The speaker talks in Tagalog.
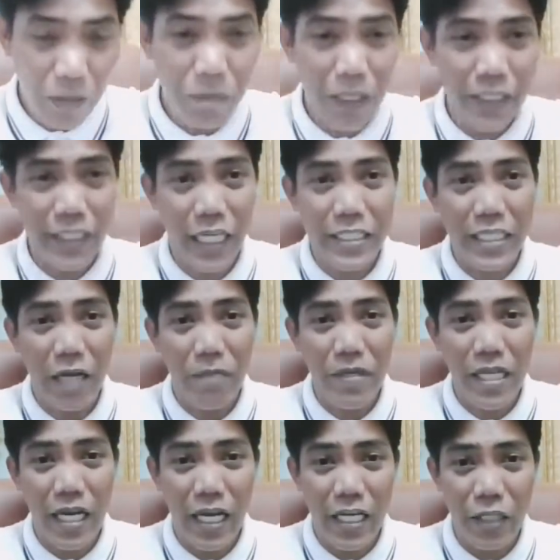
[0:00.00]
Basta ang
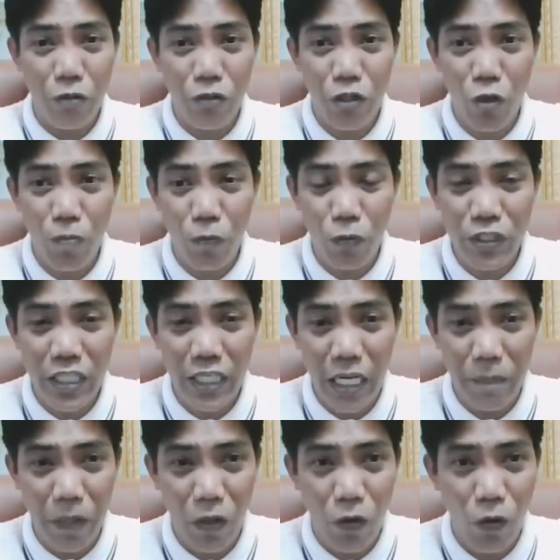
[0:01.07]
sabi niya ay doon daw po siya
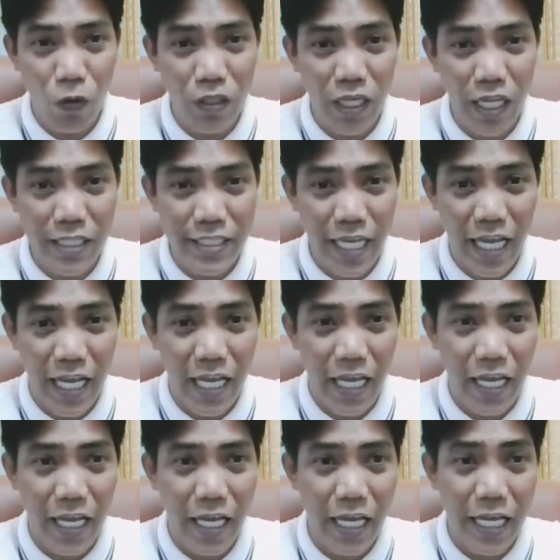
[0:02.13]
nakipag-coordinate sa
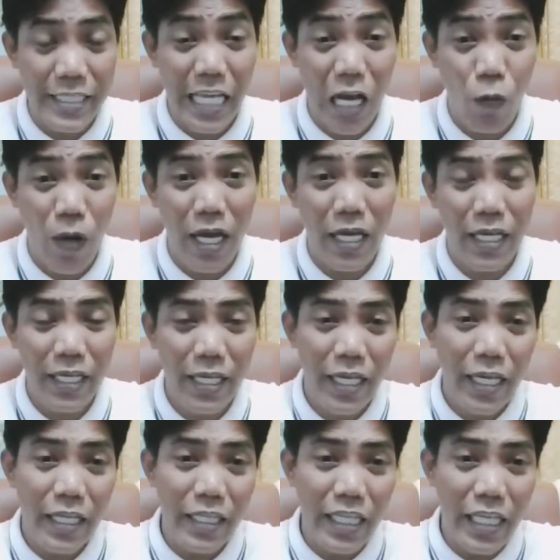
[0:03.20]
asawa
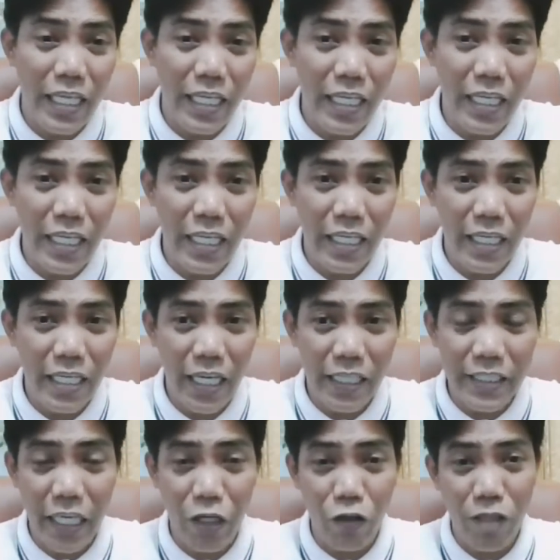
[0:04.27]
ni
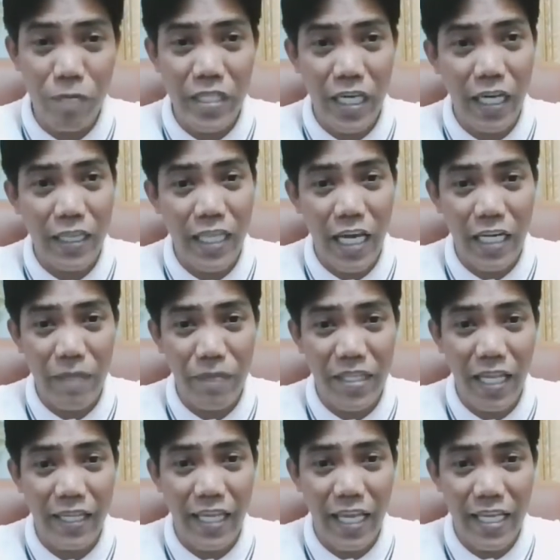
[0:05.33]
Executive Secretary
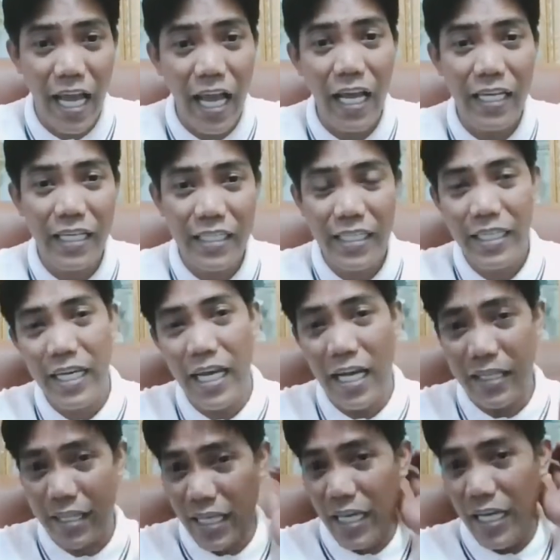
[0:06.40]
Medaldea
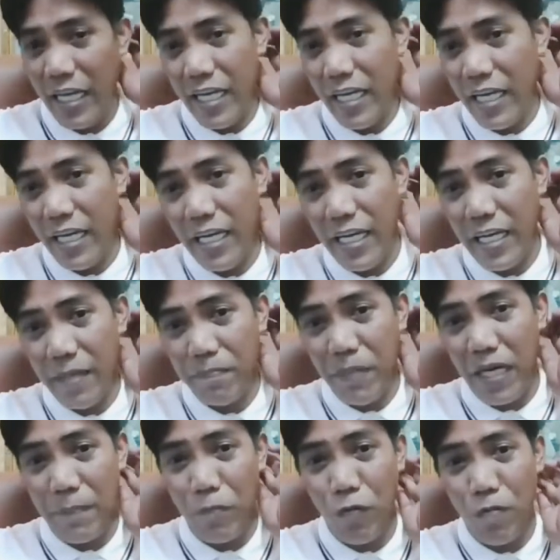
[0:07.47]
at uh,
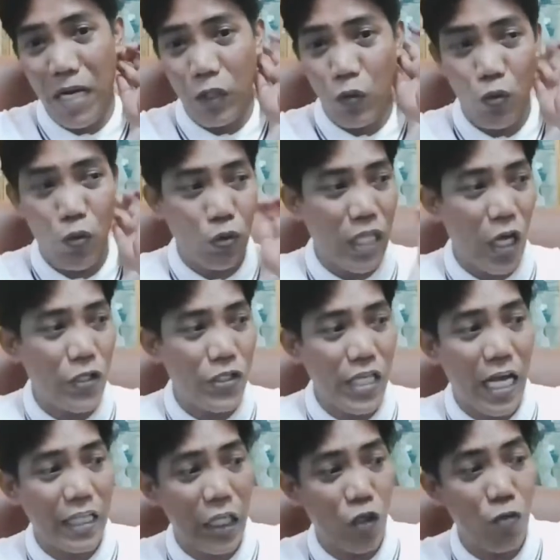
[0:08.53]
para po makatulong tayo
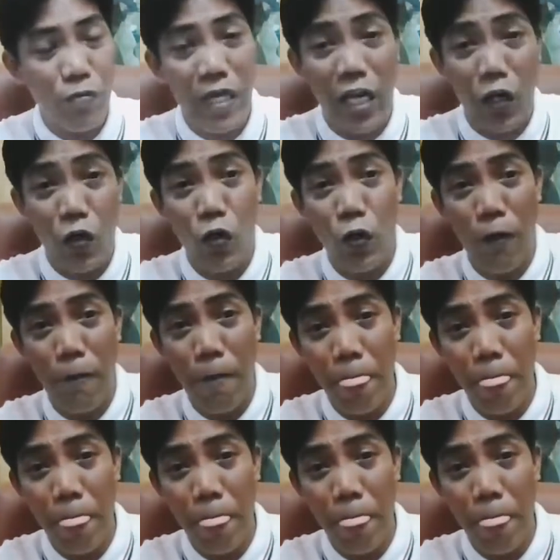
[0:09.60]
sa ating gobyerno.